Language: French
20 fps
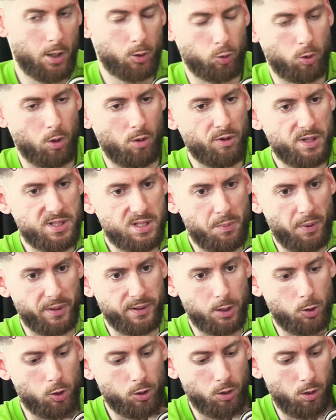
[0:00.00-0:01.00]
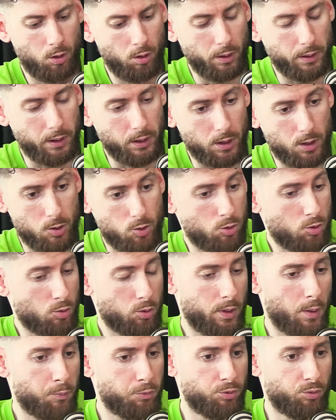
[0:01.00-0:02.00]
Donc en vrai, c'est pas déconnant. Et de ce
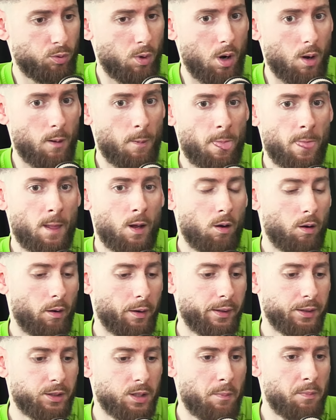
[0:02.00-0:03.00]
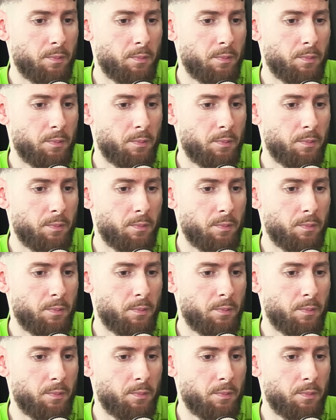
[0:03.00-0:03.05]
qu'on a pu voir Rien qu'à